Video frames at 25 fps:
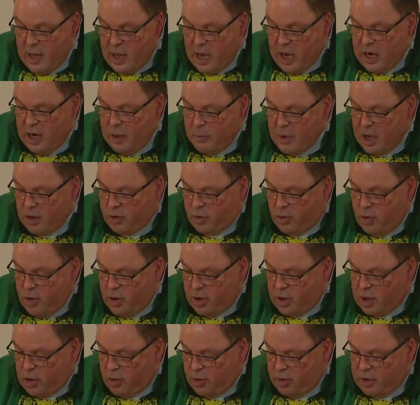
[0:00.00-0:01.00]

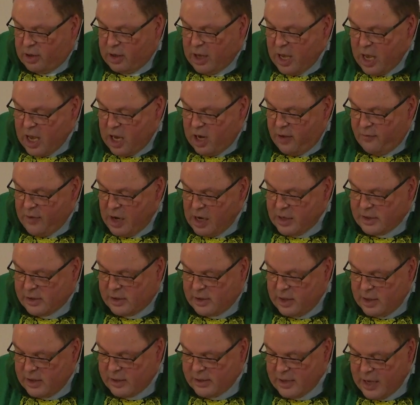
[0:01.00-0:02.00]
Animateure und
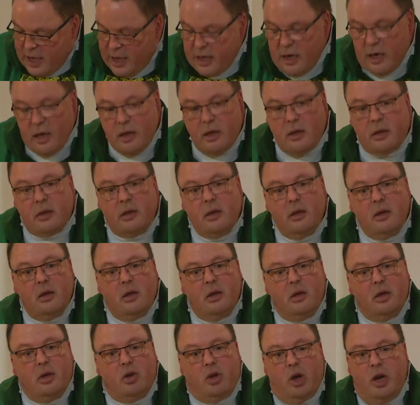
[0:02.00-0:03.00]

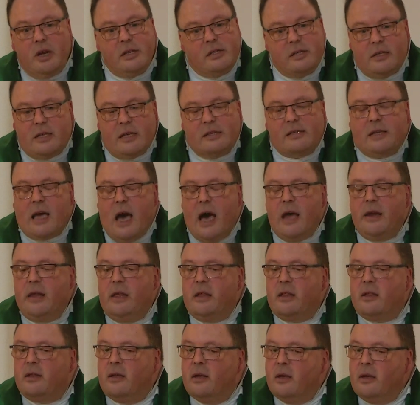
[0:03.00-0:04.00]
Karnevalsdesigner können sich das gar
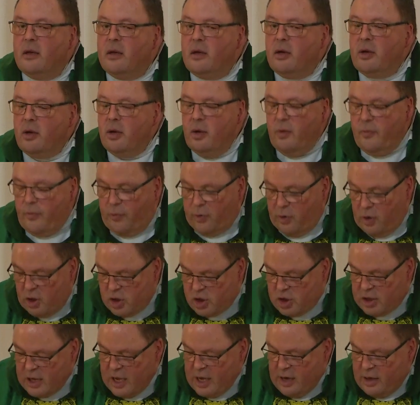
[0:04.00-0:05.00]
nicht
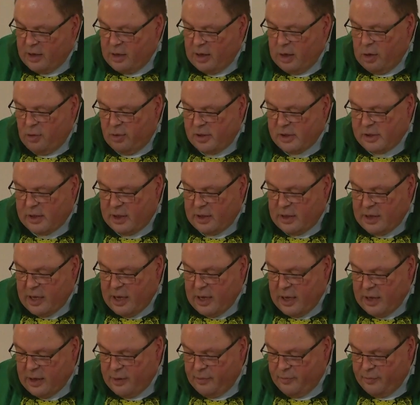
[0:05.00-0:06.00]
vorstellen in unseren
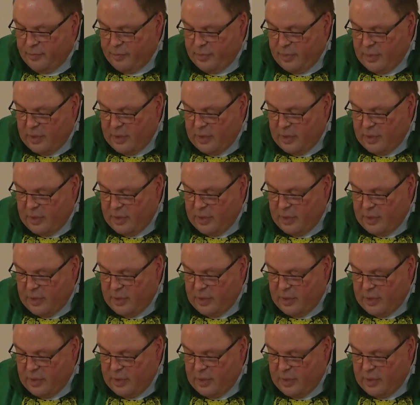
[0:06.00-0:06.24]
Tagen.